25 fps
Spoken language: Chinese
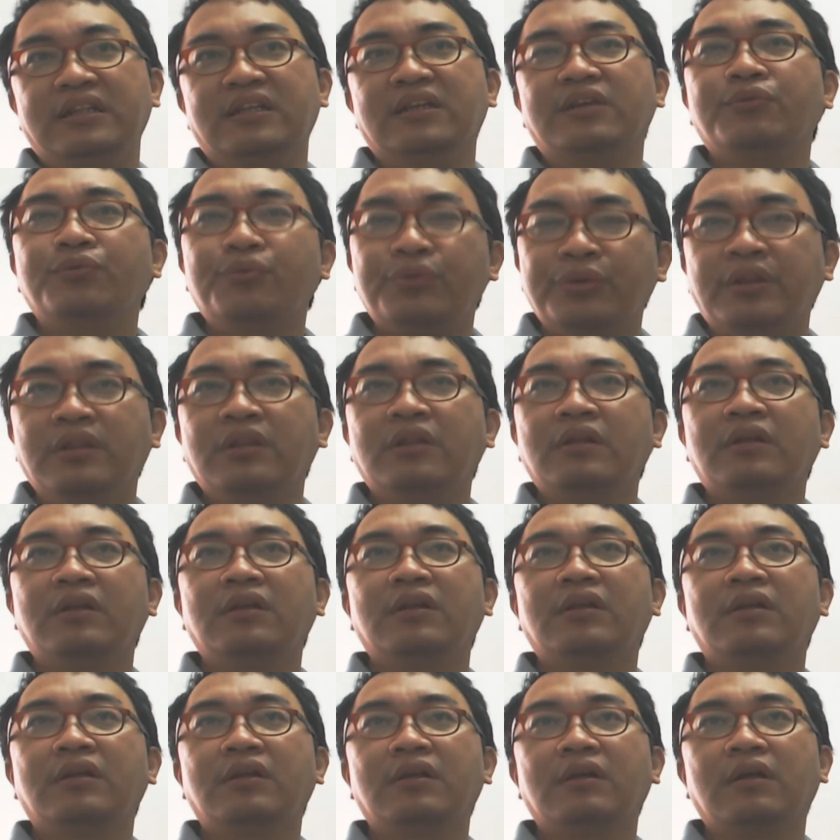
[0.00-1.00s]
运，
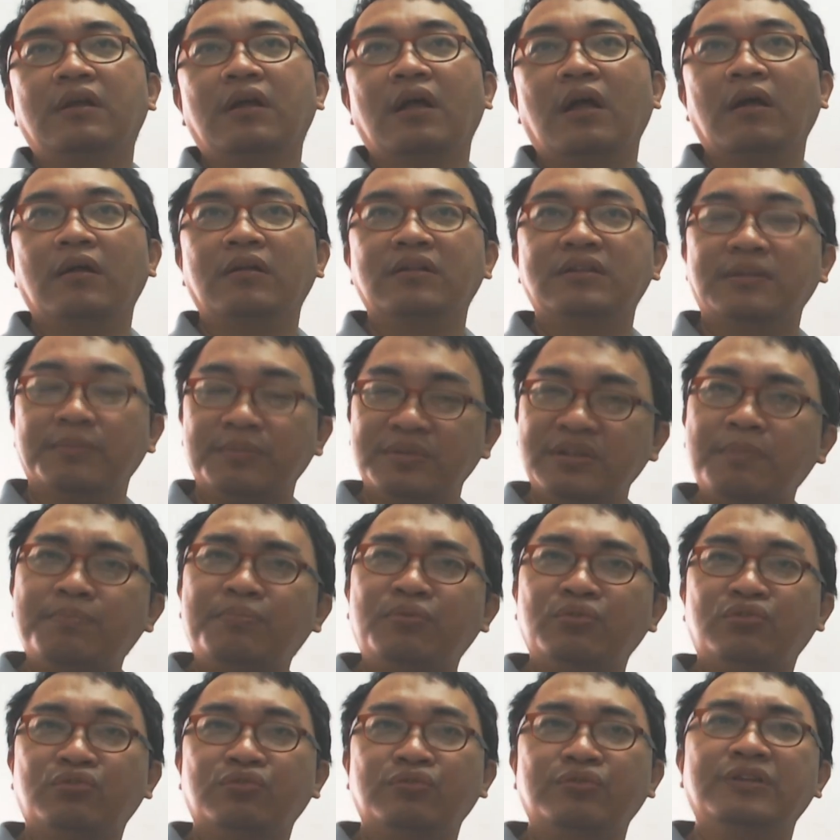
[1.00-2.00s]
啊，什么叫不
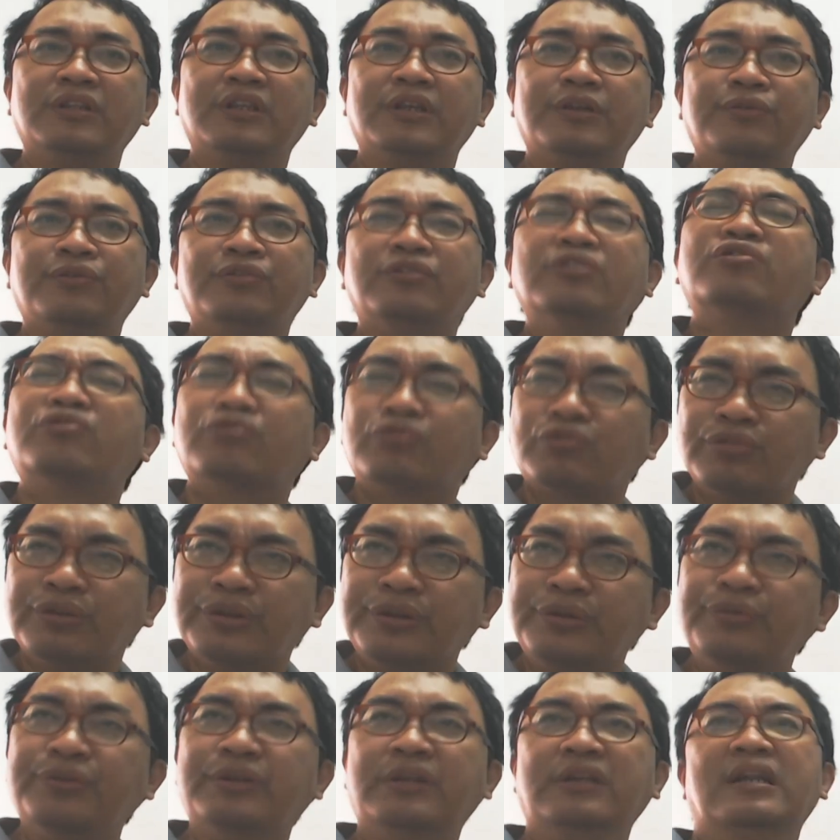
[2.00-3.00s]
属于你的运？就衰
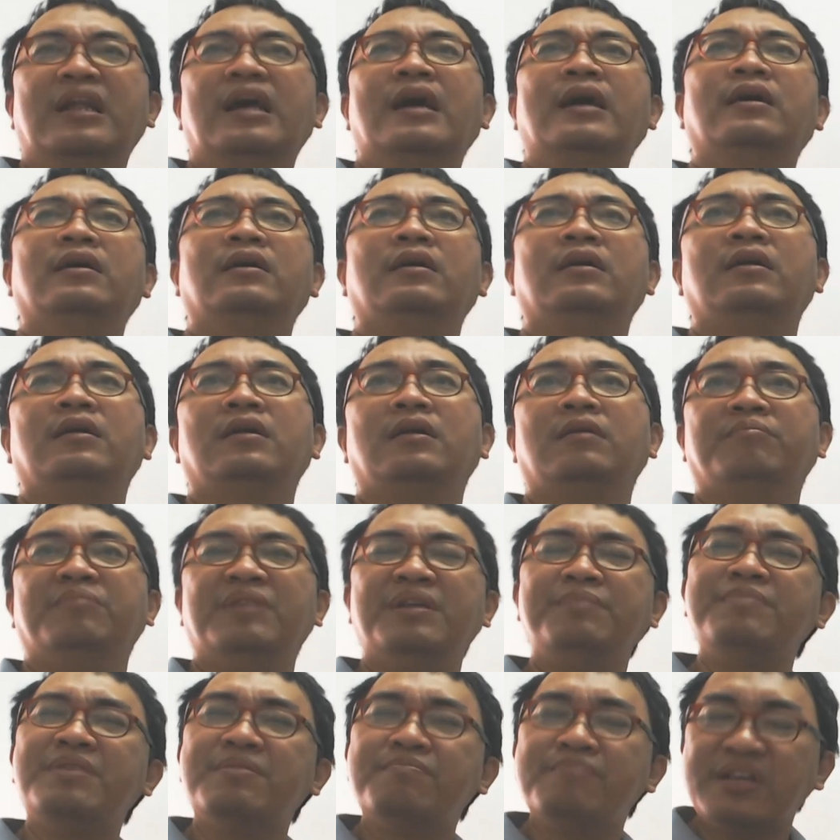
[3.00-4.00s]
运啊！
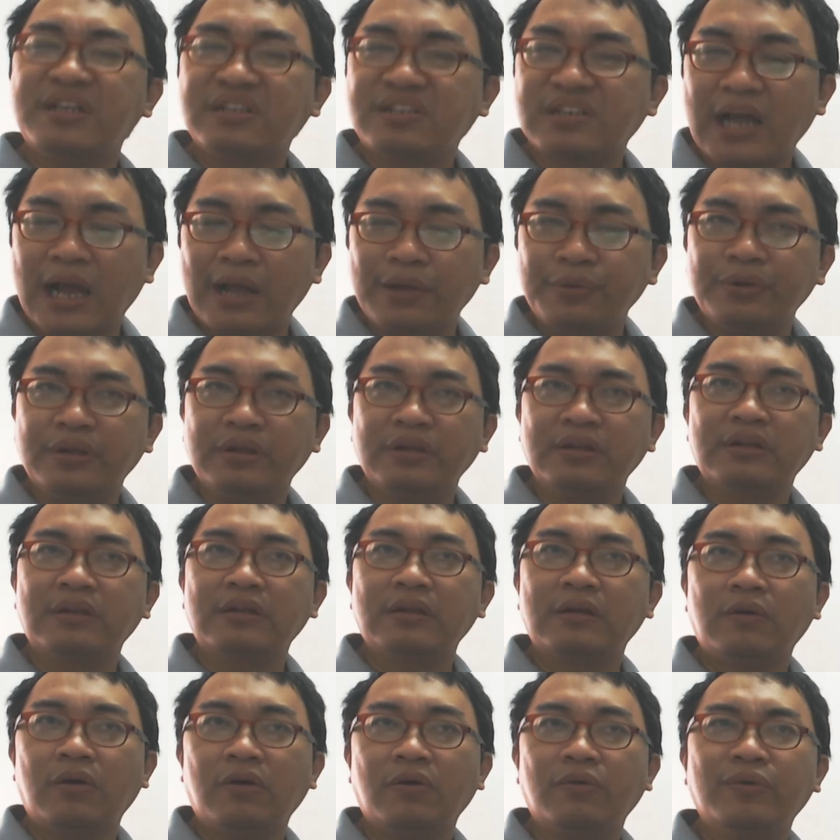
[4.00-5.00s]
明明没财运
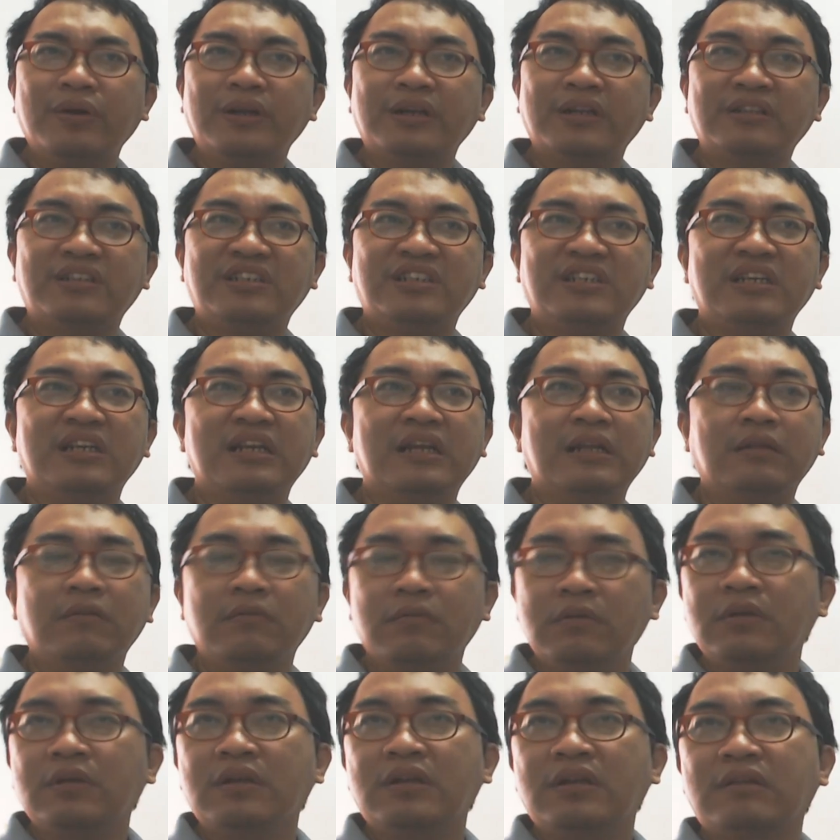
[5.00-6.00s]
哦，为了钱
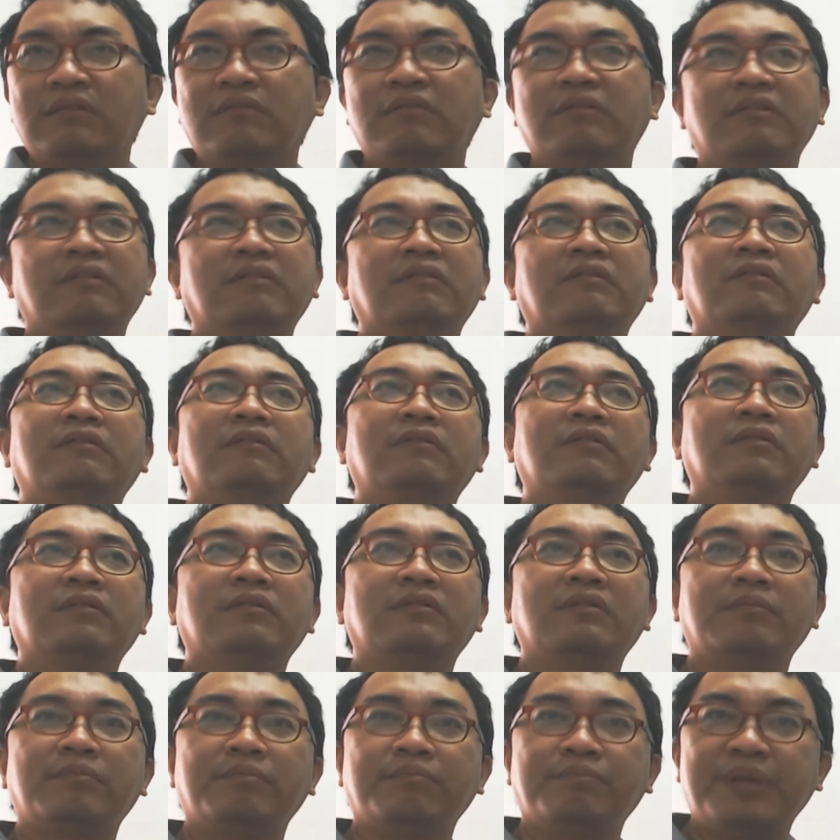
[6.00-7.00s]
哦
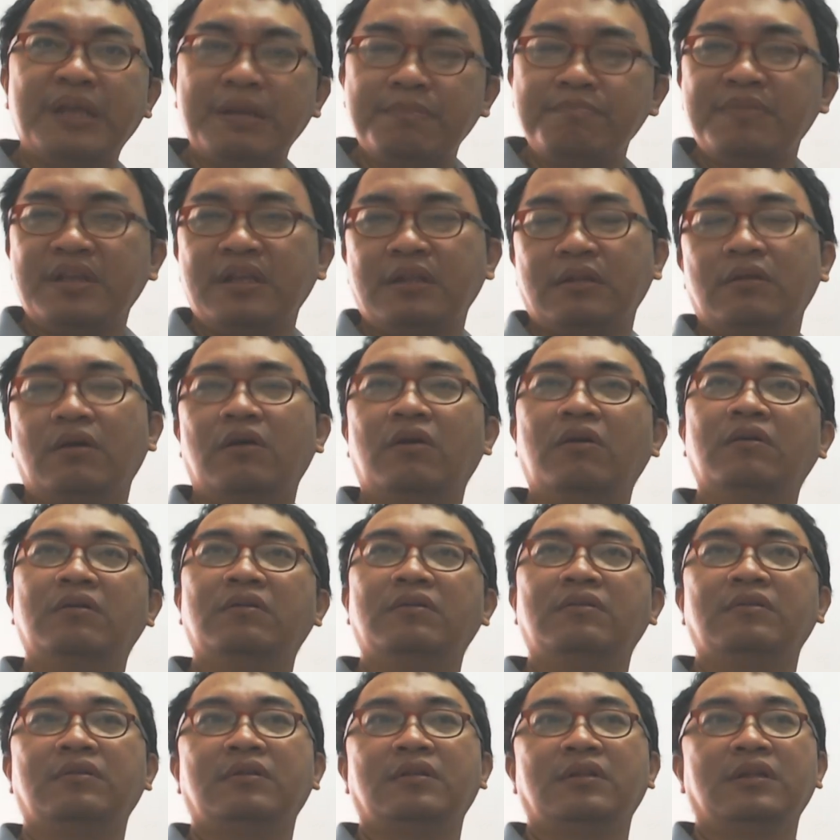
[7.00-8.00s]
拼命哦，
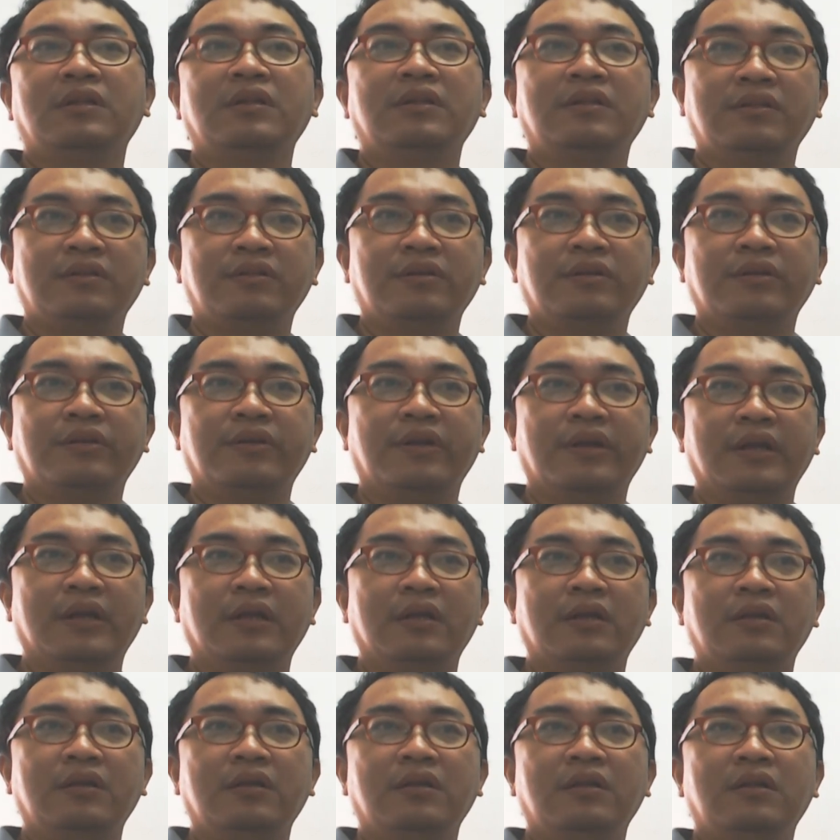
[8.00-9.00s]
对不对？
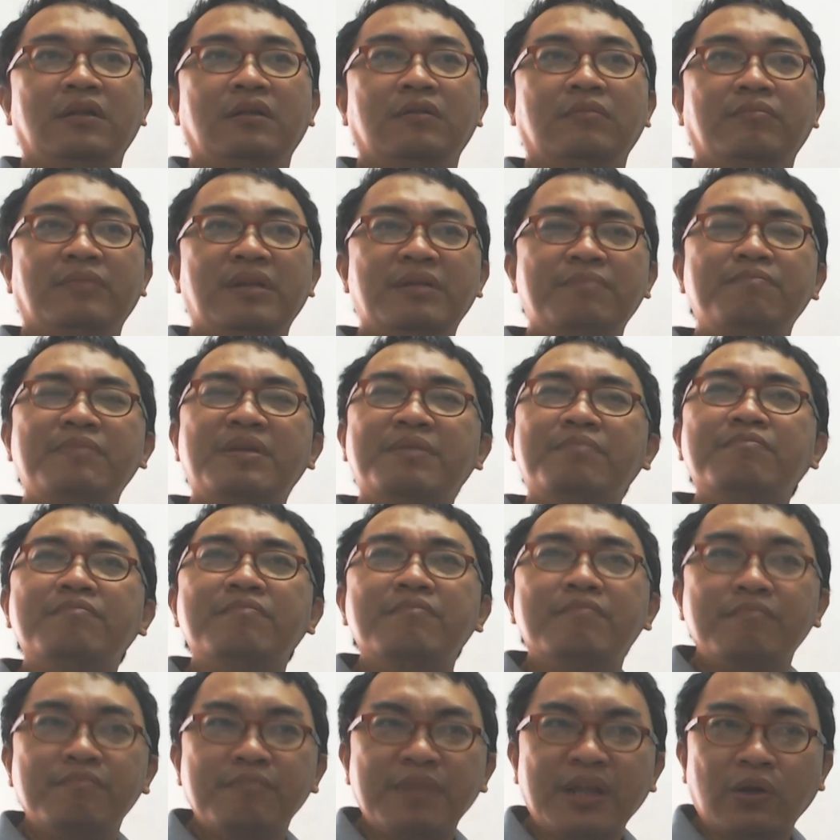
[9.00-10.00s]
明明
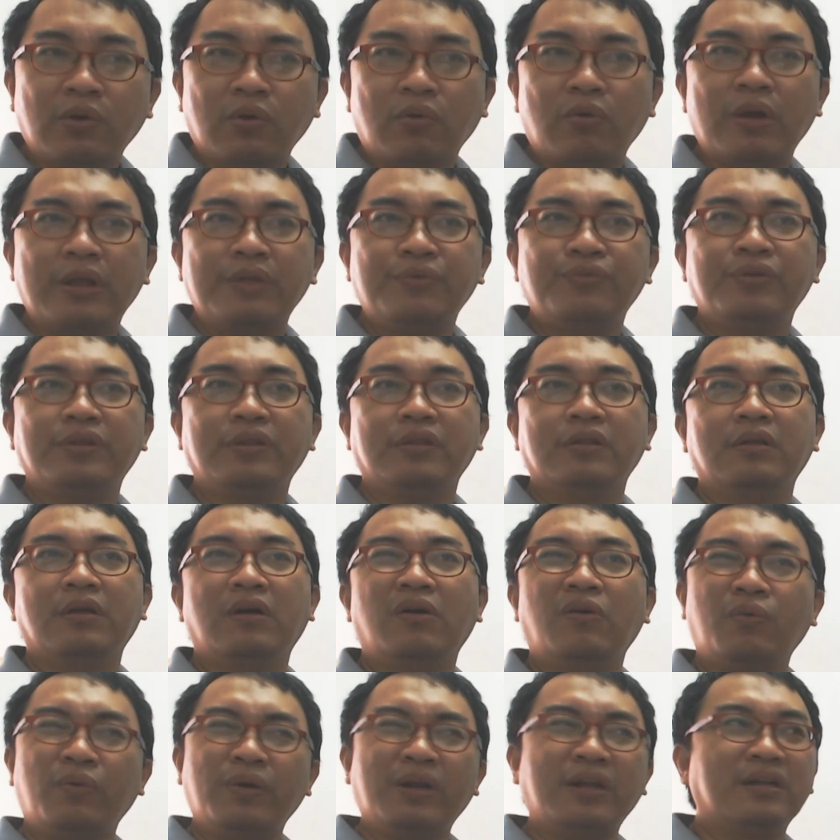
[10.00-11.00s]
没有官运哦，
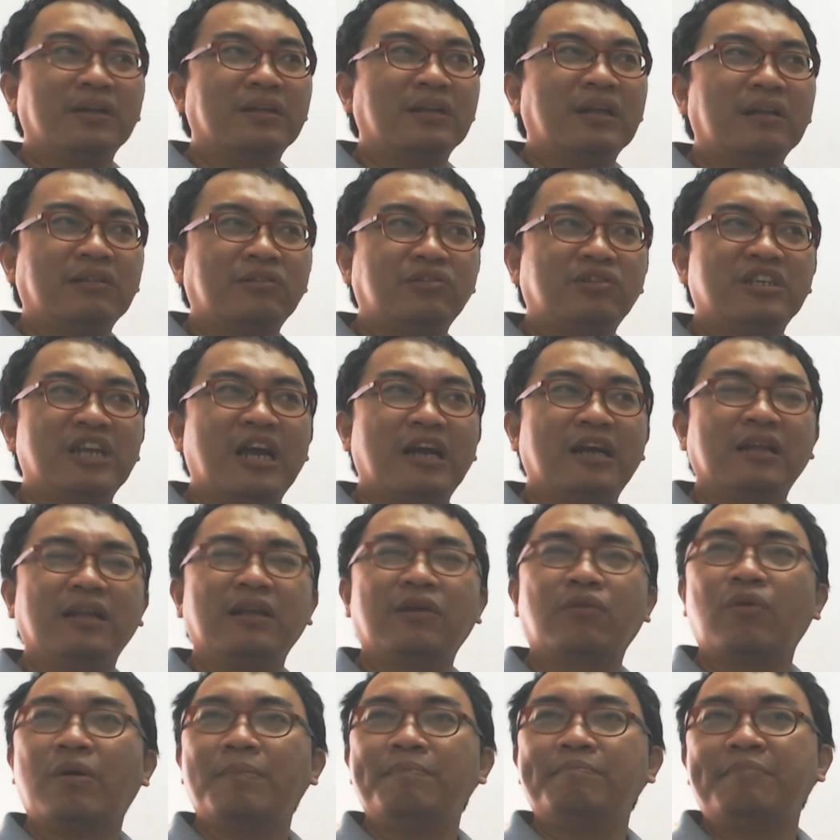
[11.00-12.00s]
为了要抢一
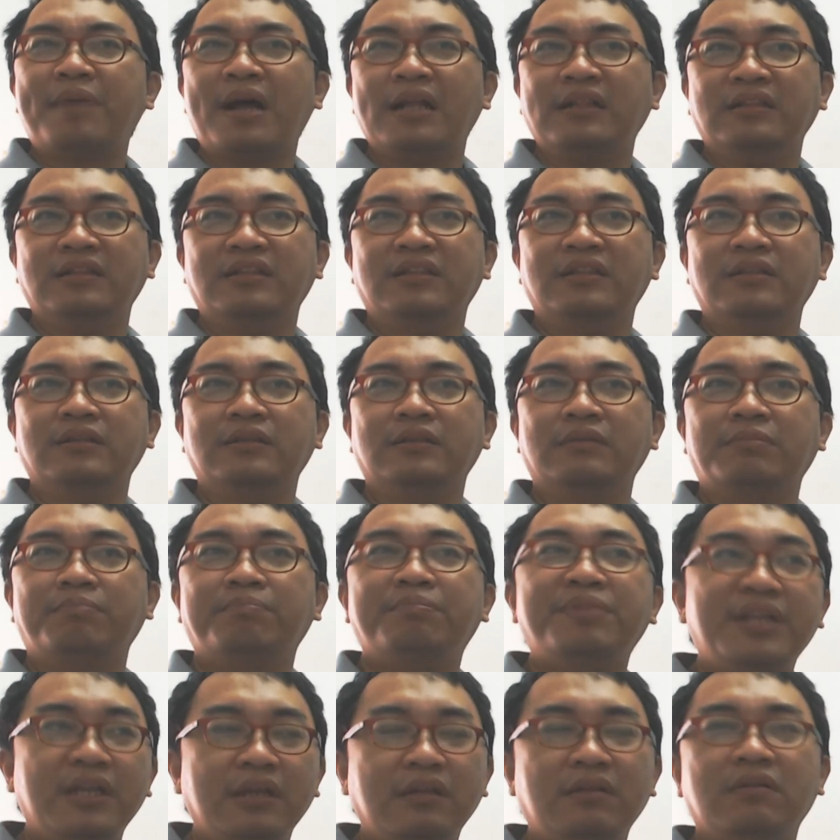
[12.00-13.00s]
官半职
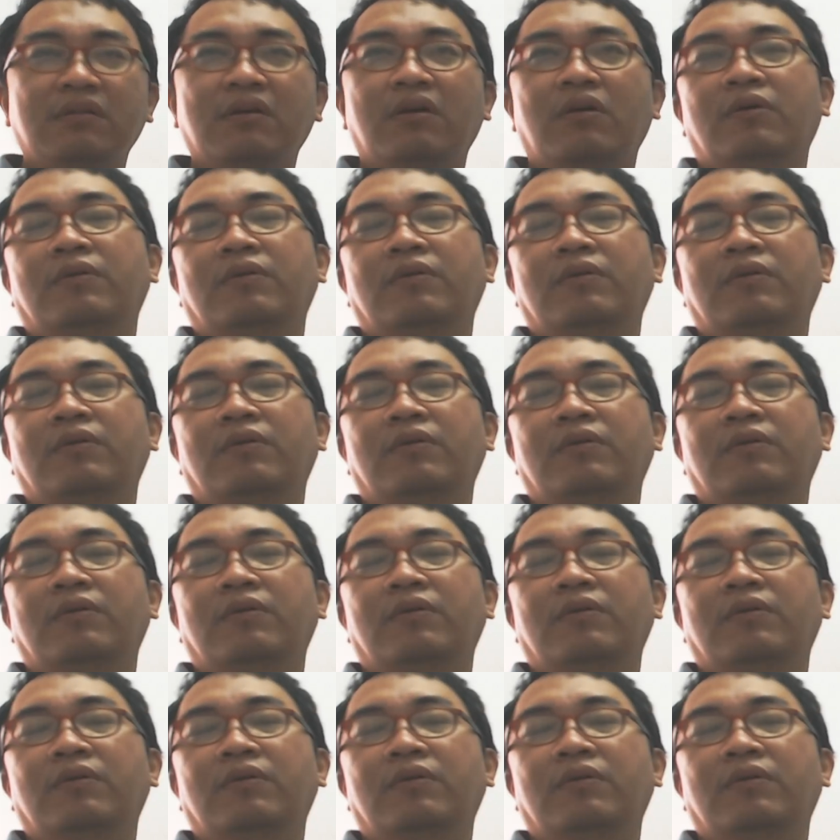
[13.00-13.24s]
拼哦，